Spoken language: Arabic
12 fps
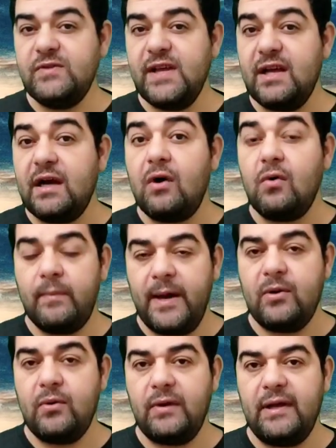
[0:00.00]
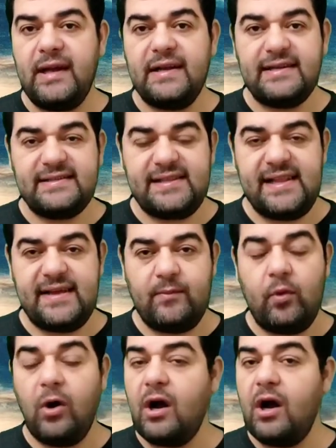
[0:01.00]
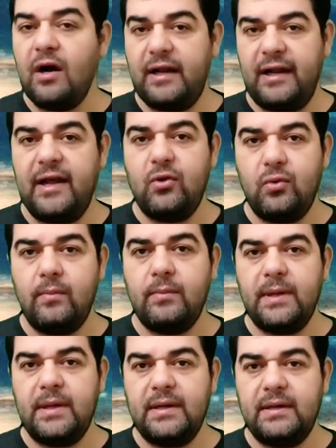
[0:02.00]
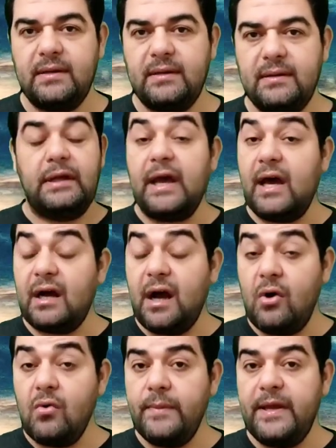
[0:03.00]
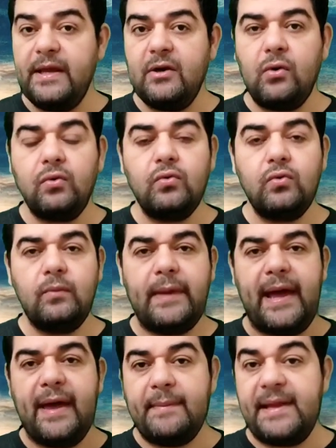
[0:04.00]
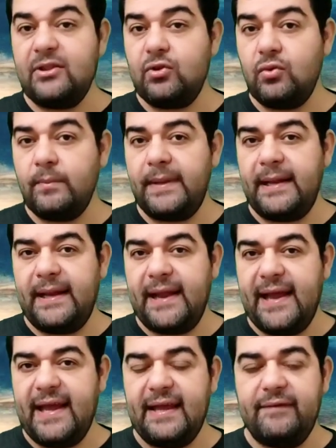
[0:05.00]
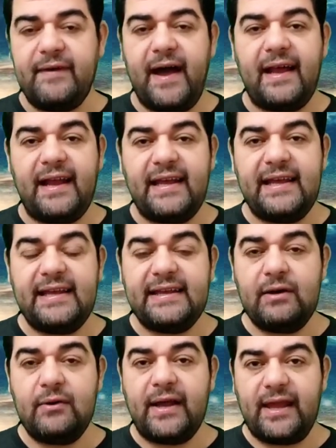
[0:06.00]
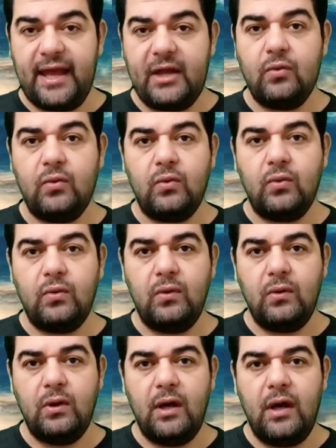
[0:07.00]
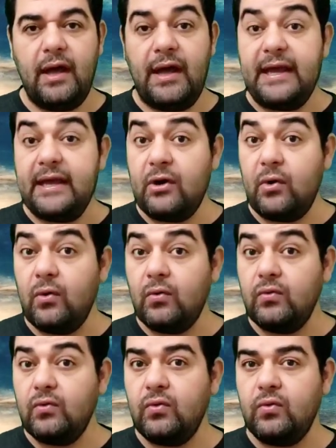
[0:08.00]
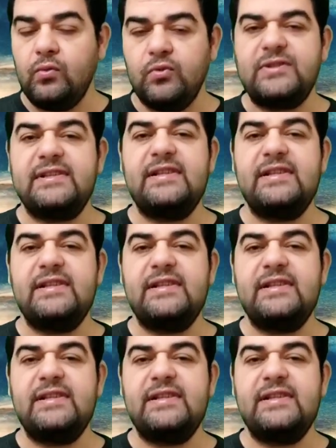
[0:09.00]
موسى قومه إلى الإسلام وقال لهم يا قوم إن كنتم آمنتم بالله فعليه توكلوا إن كنتم